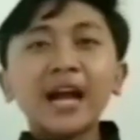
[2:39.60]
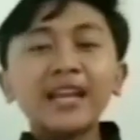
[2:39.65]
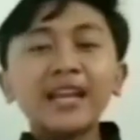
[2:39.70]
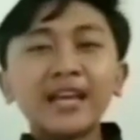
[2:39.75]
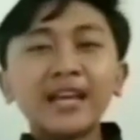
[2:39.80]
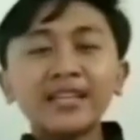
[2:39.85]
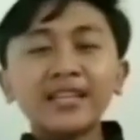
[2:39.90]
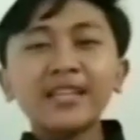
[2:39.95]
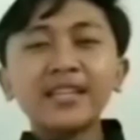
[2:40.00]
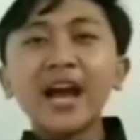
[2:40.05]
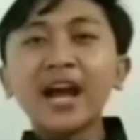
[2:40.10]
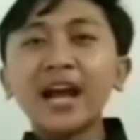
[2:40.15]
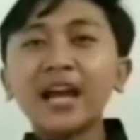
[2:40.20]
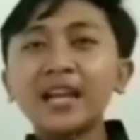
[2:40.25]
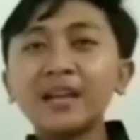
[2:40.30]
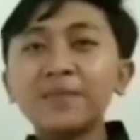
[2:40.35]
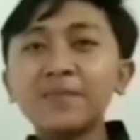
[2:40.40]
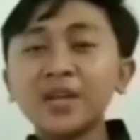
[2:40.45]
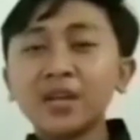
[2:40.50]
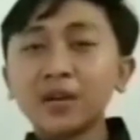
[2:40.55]
Keadaan ini
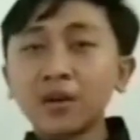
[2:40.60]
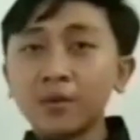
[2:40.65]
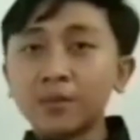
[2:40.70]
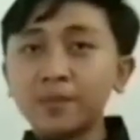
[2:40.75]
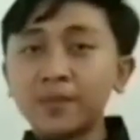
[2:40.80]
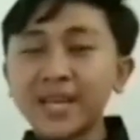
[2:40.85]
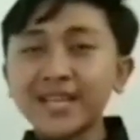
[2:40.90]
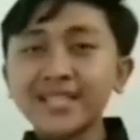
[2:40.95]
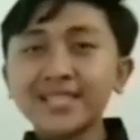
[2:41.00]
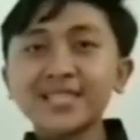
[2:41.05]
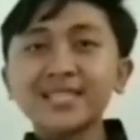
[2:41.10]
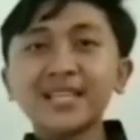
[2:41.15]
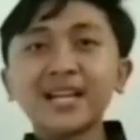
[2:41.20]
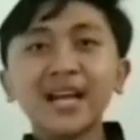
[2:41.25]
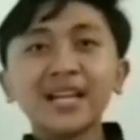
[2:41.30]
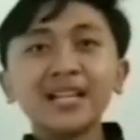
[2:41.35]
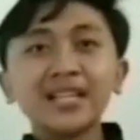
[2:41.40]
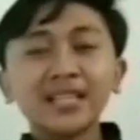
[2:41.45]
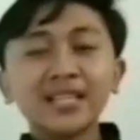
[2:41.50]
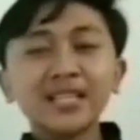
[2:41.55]
akan lebih kompleks
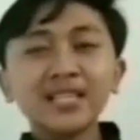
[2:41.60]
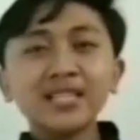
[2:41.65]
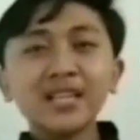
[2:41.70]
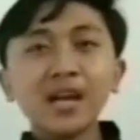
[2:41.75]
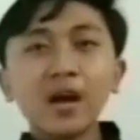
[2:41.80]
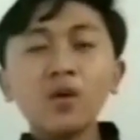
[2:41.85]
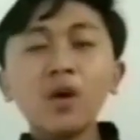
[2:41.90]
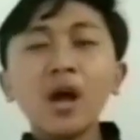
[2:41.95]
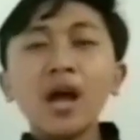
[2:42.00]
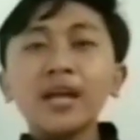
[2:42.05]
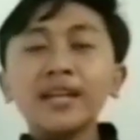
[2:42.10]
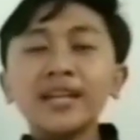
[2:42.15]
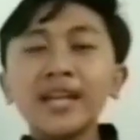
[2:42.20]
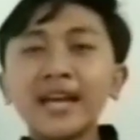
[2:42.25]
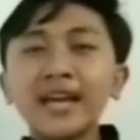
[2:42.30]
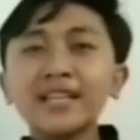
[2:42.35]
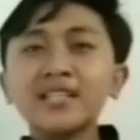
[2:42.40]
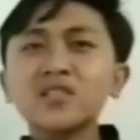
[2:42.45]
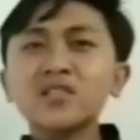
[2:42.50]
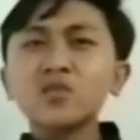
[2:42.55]
jika ditinjau
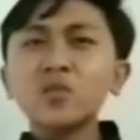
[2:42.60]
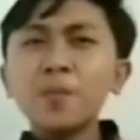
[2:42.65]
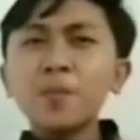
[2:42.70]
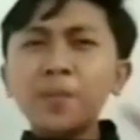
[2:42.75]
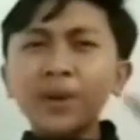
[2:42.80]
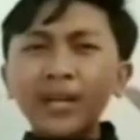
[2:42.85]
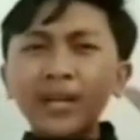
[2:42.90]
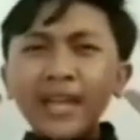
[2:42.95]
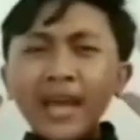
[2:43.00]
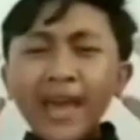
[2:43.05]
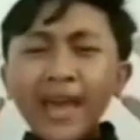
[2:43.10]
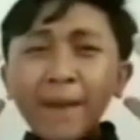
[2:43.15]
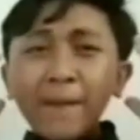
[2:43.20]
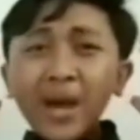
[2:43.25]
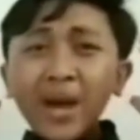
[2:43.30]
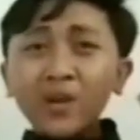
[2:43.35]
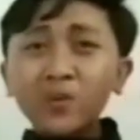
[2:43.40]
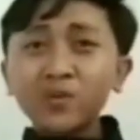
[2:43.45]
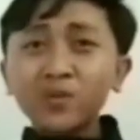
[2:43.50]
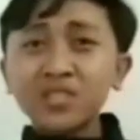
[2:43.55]
dari sumber
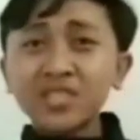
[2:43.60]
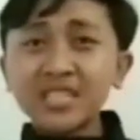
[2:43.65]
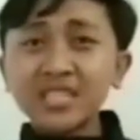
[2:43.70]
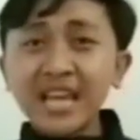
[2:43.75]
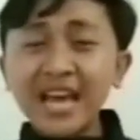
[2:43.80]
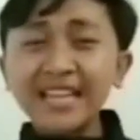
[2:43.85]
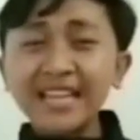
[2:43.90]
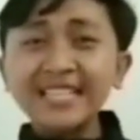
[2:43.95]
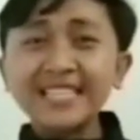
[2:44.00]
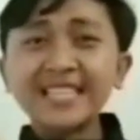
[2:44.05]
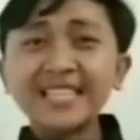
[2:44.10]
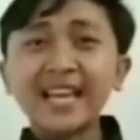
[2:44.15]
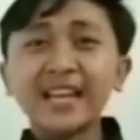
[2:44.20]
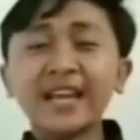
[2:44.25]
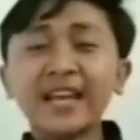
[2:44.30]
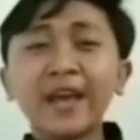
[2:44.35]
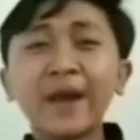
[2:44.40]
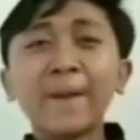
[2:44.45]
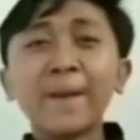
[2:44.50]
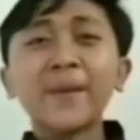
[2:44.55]
daya manusia di
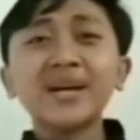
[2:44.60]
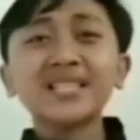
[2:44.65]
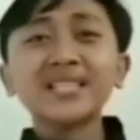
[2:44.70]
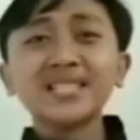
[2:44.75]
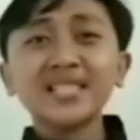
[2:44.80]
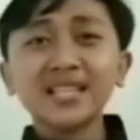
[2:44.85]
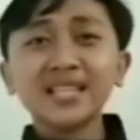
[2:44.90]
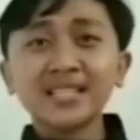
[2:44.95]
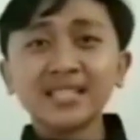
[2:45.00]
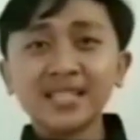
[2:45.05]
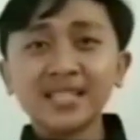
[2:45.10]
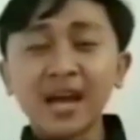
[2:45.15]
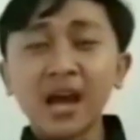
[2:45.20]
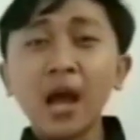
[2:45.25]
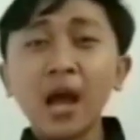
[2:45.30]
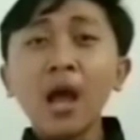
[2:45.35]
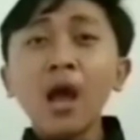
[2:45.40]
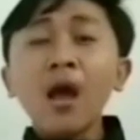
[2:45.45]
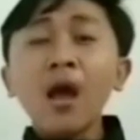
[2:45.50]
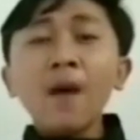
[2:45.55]
sana yang masih
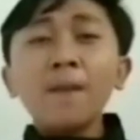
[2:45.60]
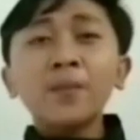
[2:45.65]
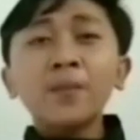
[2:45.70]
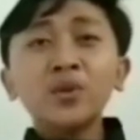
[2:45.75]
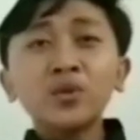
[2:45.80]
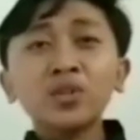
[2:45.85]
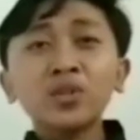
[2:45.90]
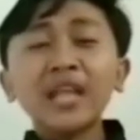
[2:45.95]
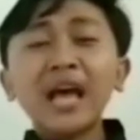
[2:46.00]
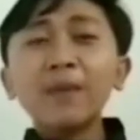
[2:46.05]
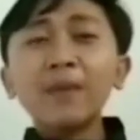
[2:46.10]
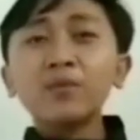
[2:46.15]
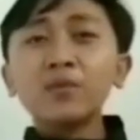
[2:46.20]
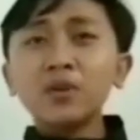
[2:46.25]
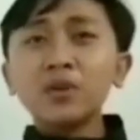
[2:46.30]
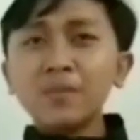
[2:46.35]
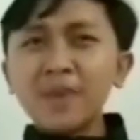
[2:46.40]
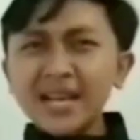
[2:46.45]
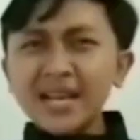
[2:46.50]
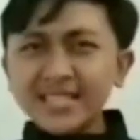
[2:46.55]
rendah. Menurut
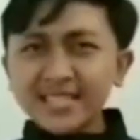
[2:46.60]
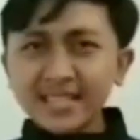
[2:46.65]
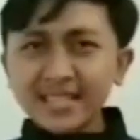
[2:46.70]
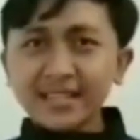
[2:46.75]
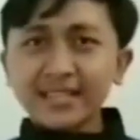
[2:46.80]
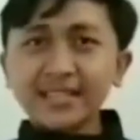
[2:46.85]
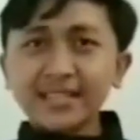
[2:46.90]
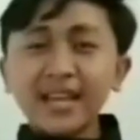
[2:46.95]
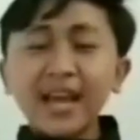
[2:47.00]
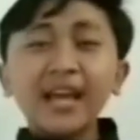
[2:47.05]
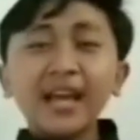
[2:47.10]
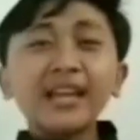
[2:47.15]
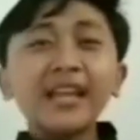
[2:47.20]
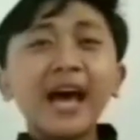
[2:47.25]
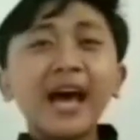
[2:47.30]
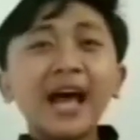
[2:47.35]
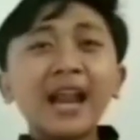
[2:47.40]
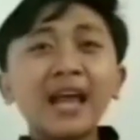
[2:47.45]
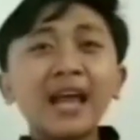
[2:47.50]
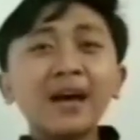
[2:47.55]
Abdul Basri,
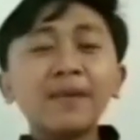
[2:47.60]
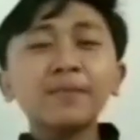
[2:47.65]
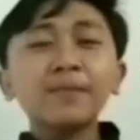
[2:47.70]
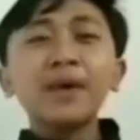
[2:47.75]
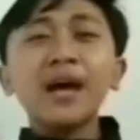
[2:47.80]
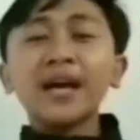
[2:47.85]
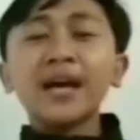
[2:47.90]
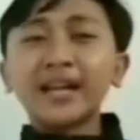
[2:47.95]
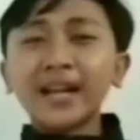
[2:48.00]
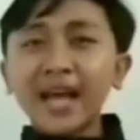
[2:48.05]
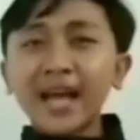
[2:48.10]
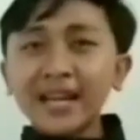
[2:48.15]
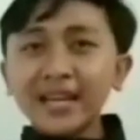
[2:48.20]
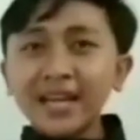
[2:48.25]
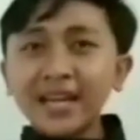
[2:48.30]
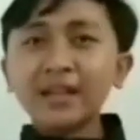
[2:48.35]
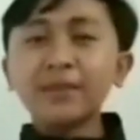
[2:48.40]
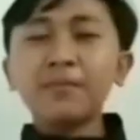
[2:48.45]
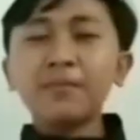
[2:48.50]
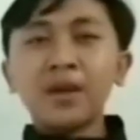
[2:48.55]
dalam
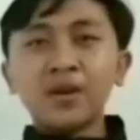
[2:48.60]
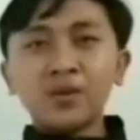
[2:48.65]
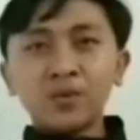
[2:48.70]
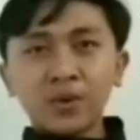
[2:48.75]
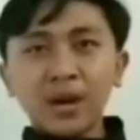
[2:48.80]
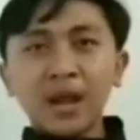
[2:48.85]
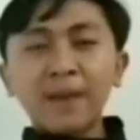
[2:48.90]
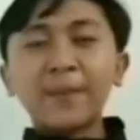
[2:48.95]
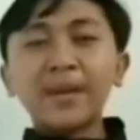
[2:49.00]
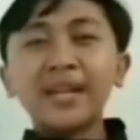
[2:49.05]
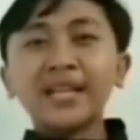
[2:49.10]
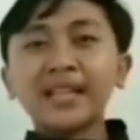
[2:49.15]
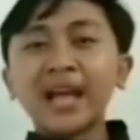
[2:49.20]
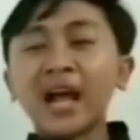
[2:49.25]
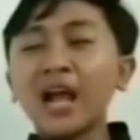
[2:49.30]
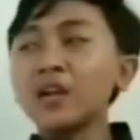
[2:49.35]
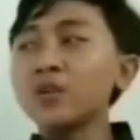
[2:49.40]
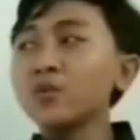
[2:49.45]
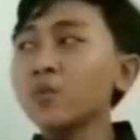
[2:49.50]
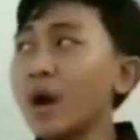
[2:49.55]
Radar Madura pada
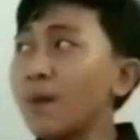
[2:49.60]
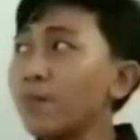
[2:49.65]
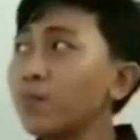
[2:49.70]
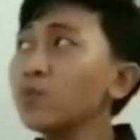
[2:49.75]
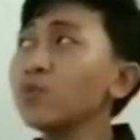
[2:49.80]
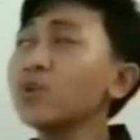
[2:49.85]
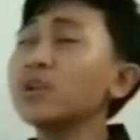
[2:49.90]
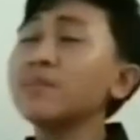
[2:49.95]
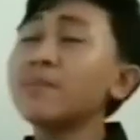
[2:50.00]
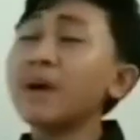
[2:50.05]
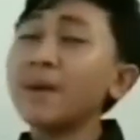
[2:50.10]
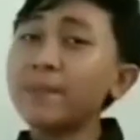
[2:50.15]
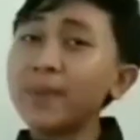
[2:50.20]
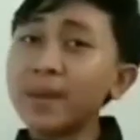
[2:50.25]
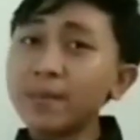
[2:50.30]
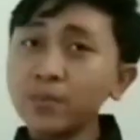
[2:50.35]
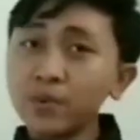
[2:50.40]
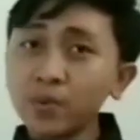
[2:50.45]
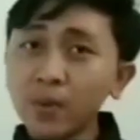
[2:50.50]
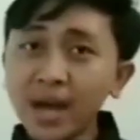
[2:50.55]
tanggal
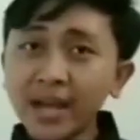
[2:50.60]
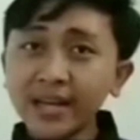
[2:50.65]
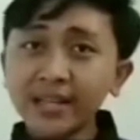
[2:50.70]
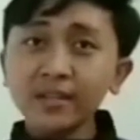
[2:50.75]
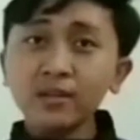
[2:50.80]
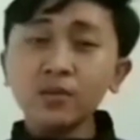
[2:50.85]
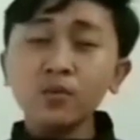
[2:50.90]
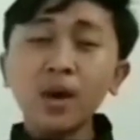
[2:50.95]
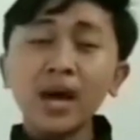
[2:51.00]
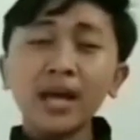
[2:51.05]
25 Februari